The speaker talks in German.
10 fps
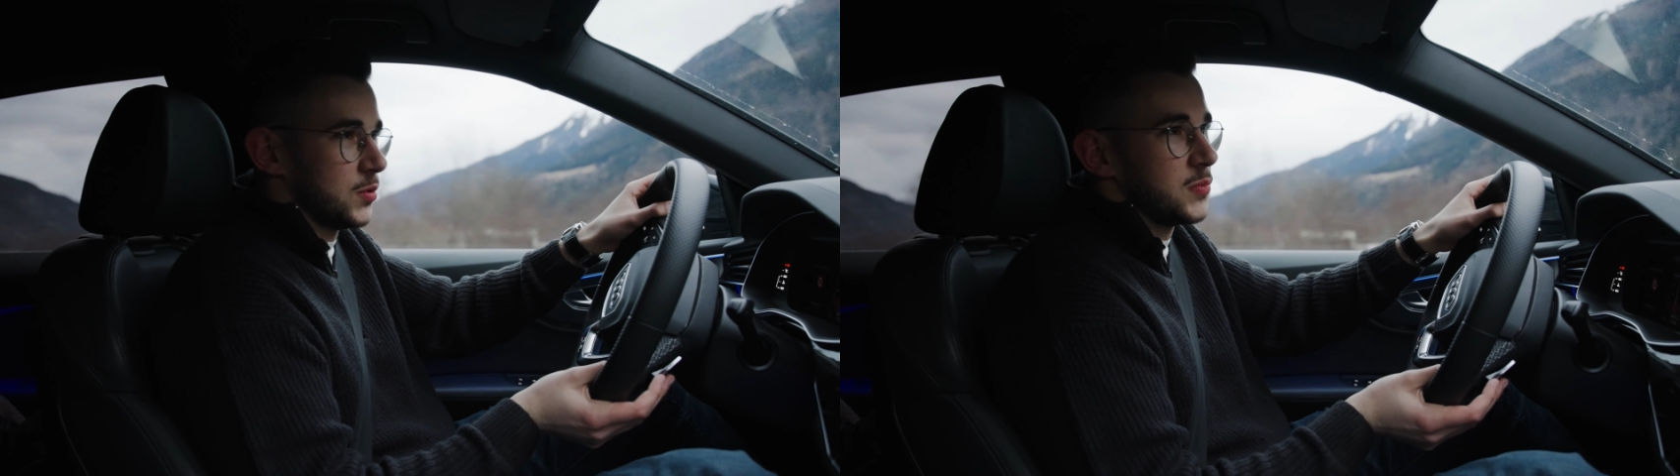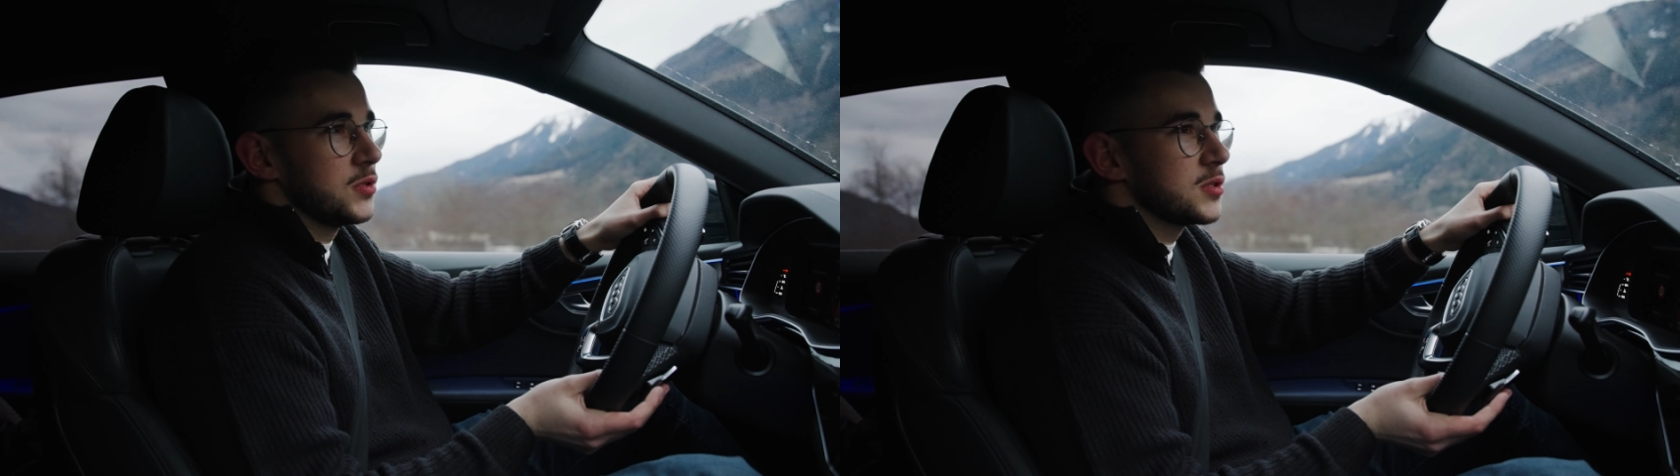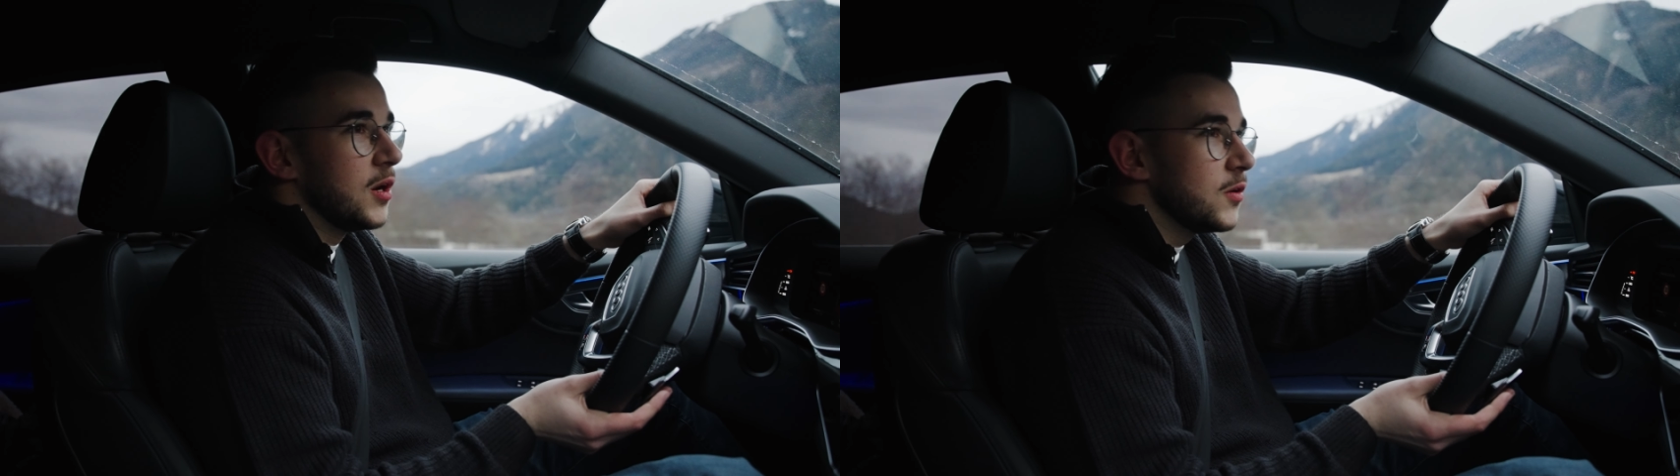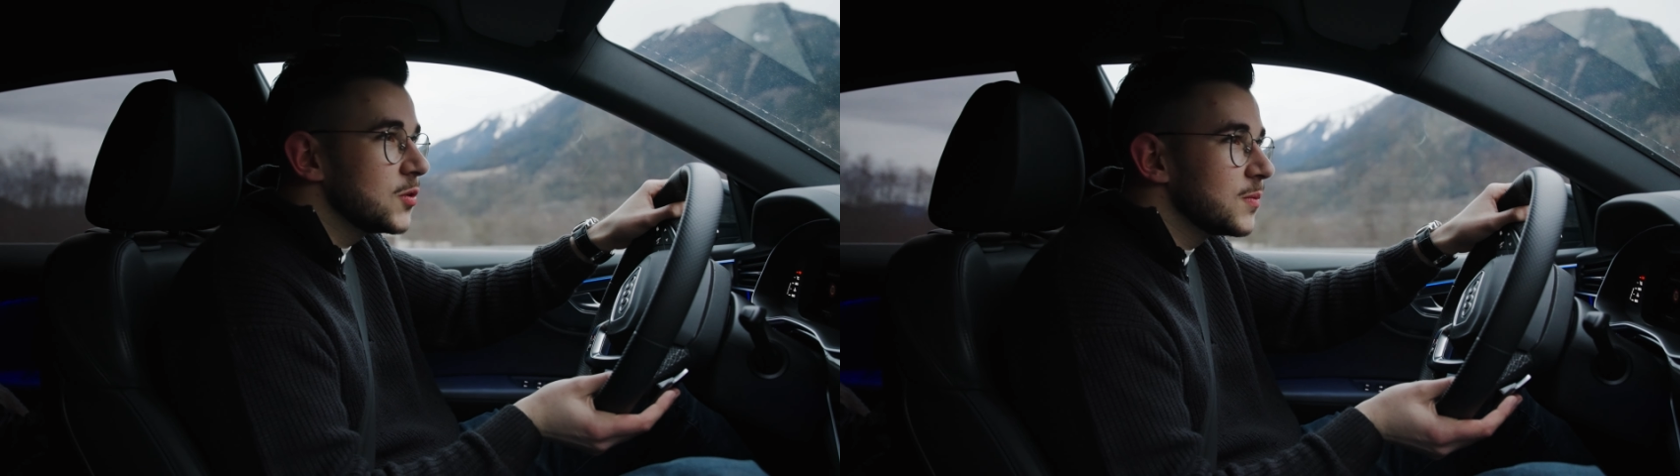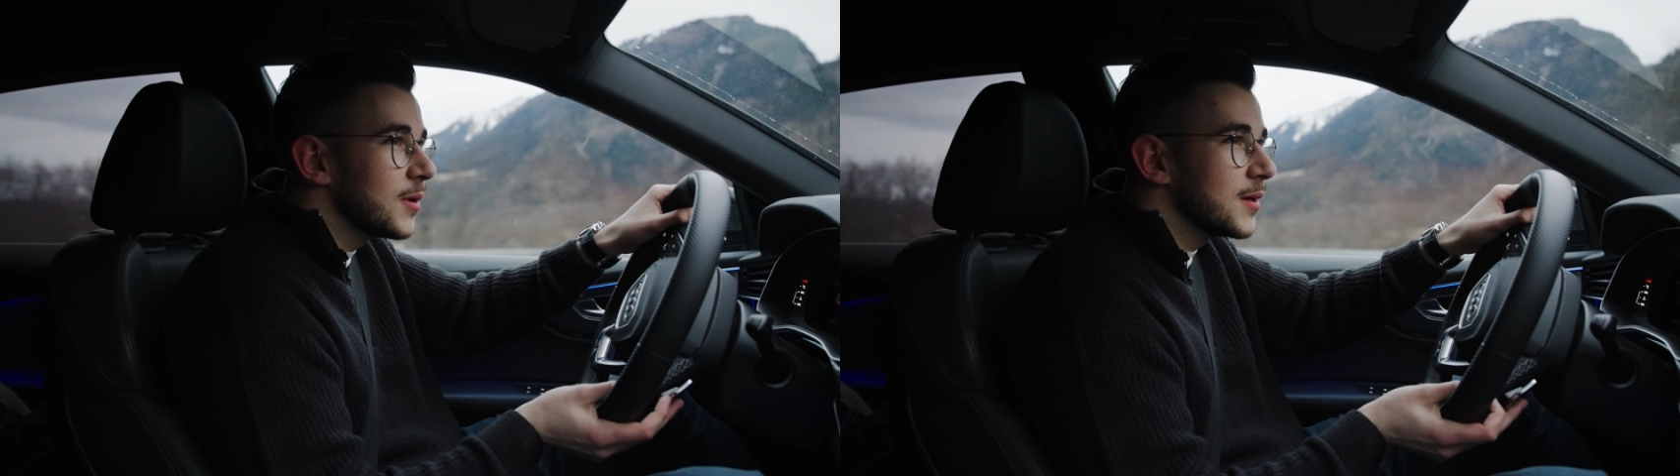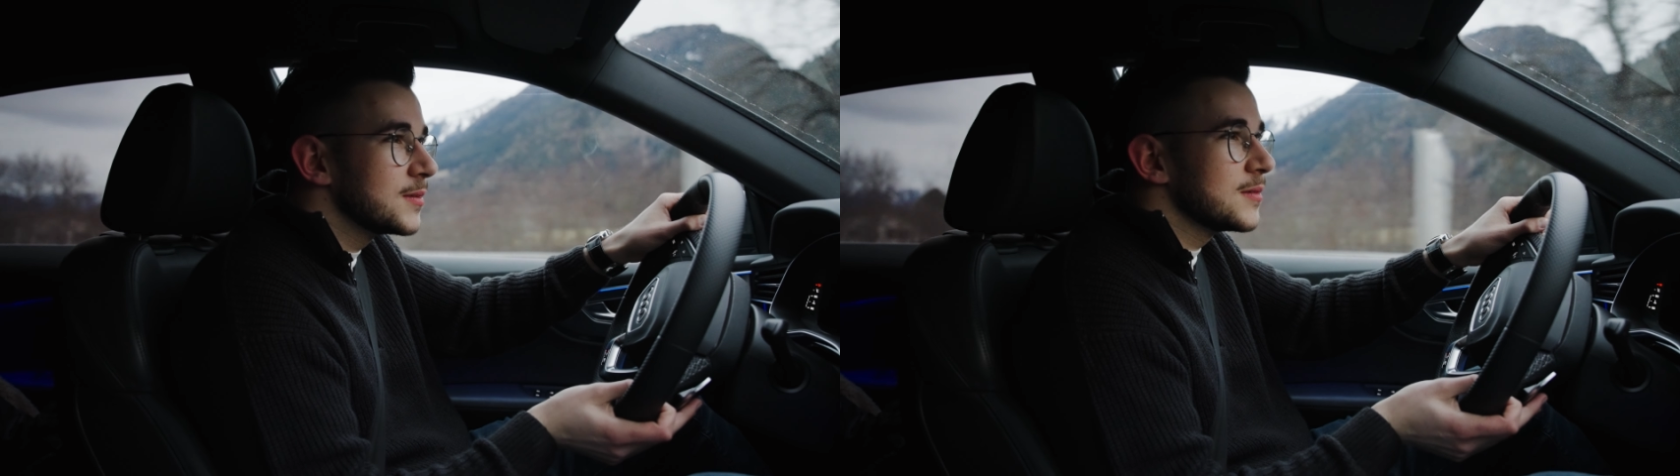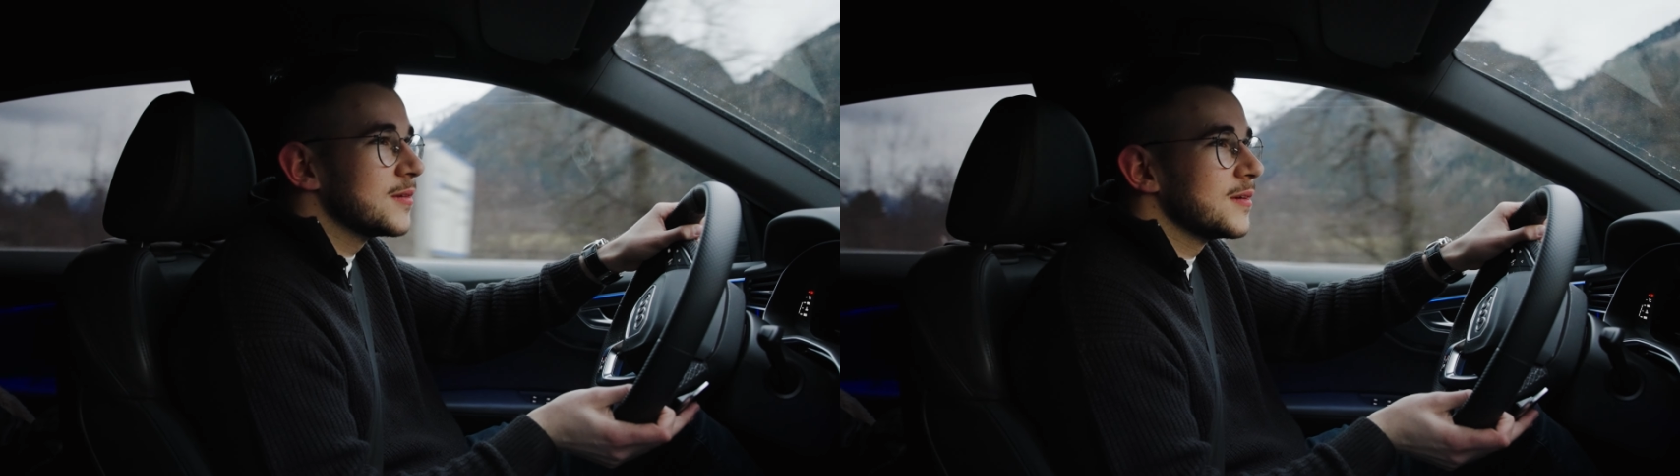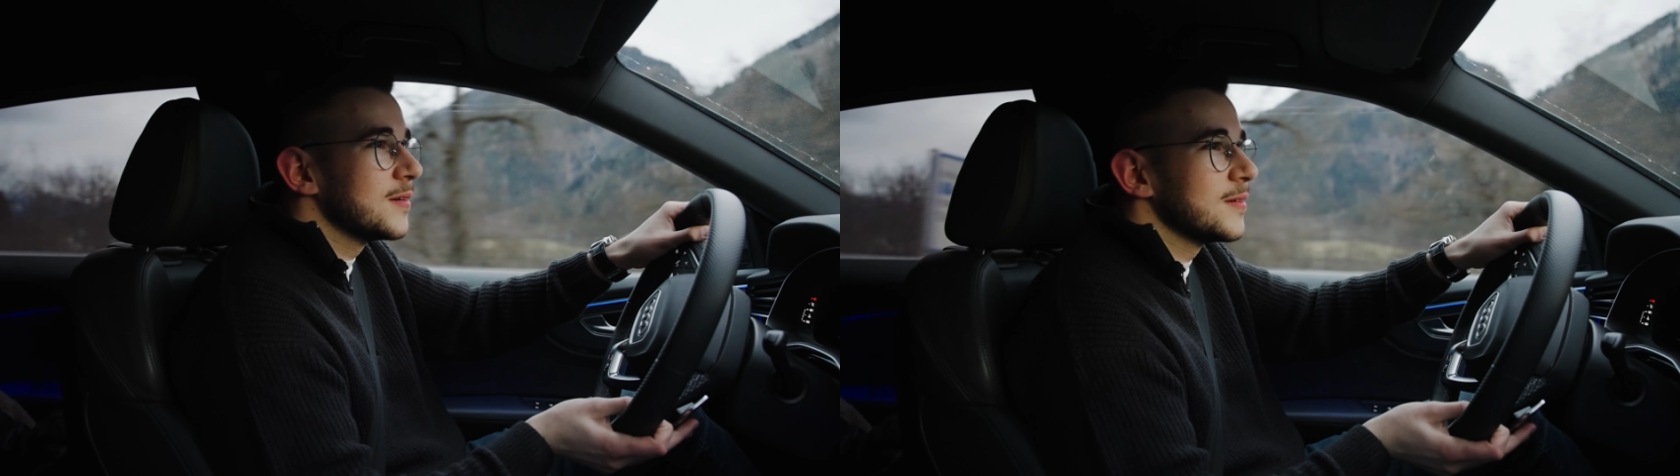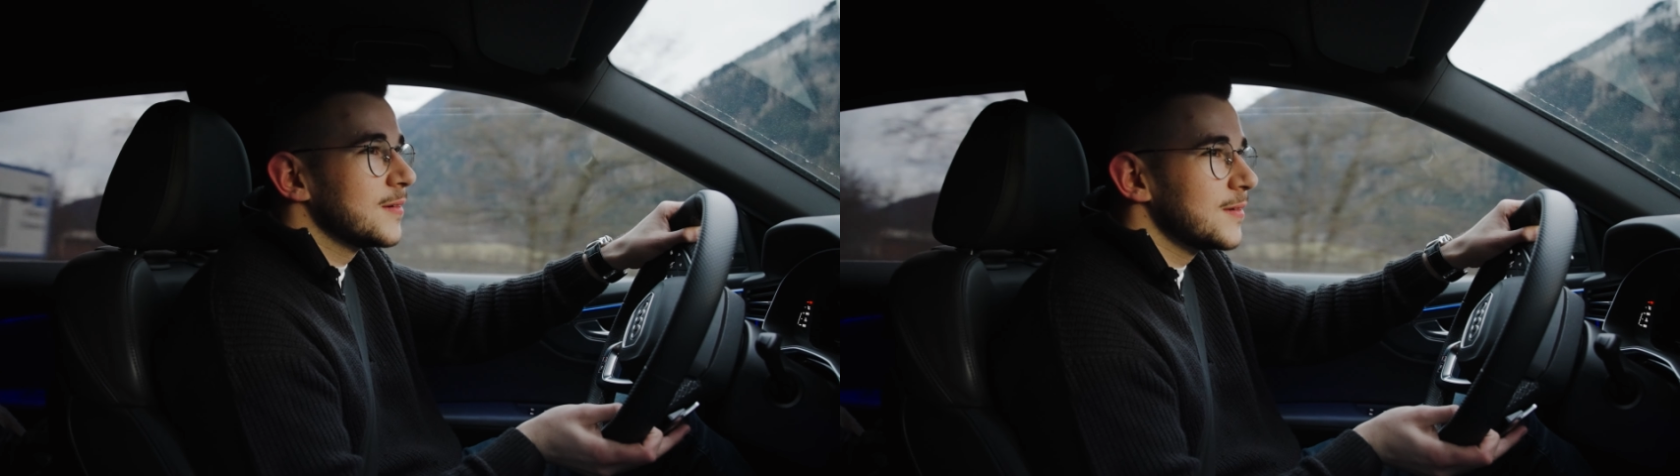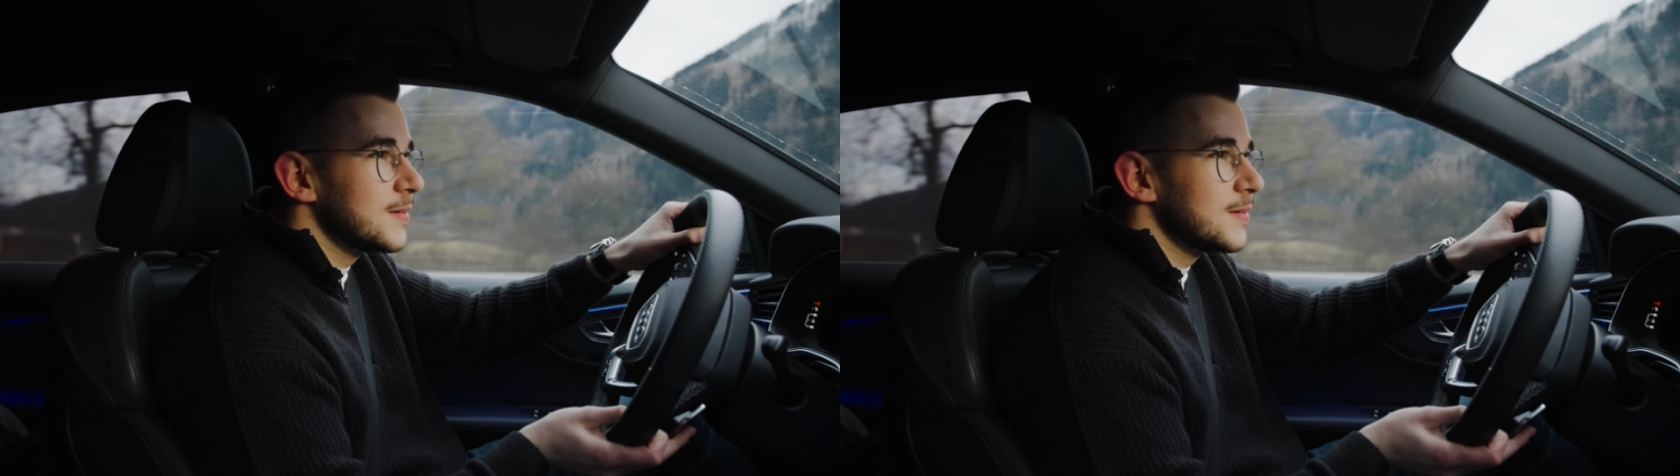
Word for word: es müsste eine Autobahn